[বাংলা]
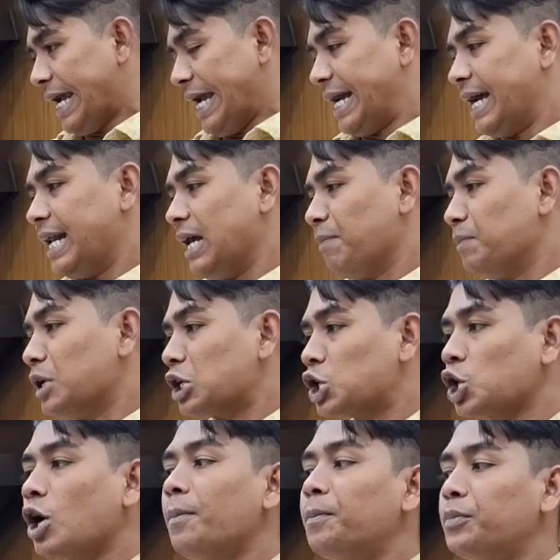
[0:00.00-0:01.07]
এখানে আপনার
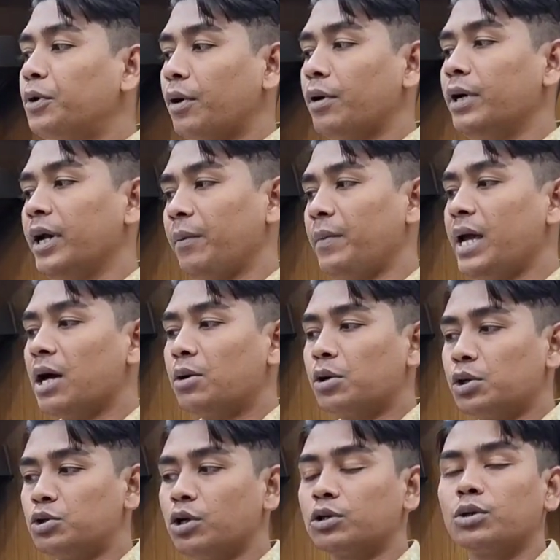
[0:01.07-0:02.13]
সব ধরনের
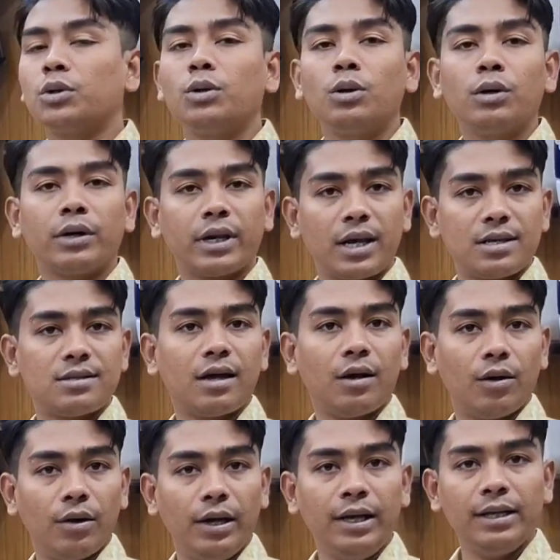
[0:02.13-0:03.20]
মিয়াকোর যতগুলো গ্রিজার
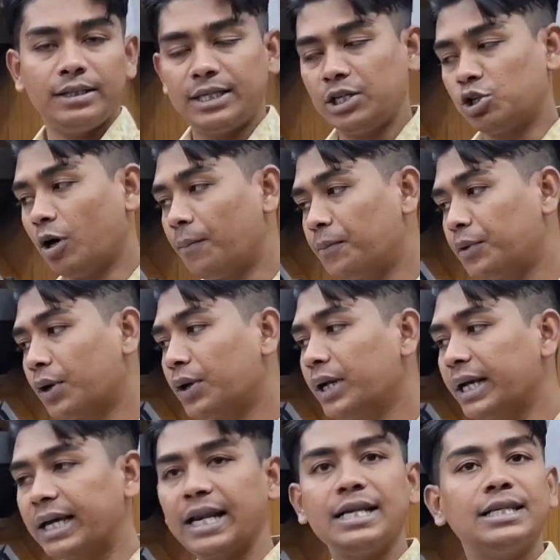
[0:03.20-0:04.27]
হয় আচ্ছা। সব
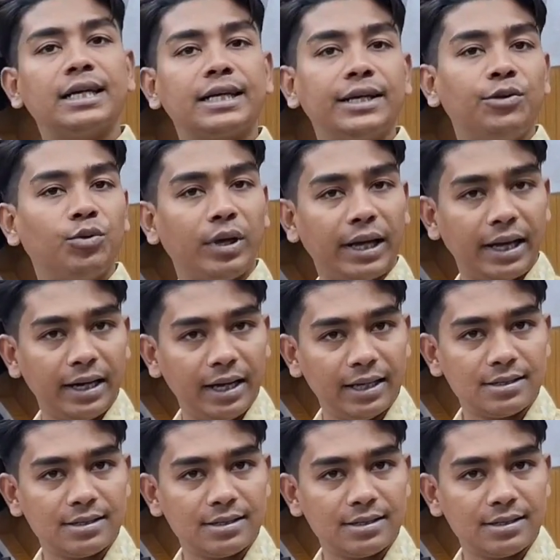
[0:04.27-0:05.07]
ধরনের গ্রিজার কিন্তু এখানে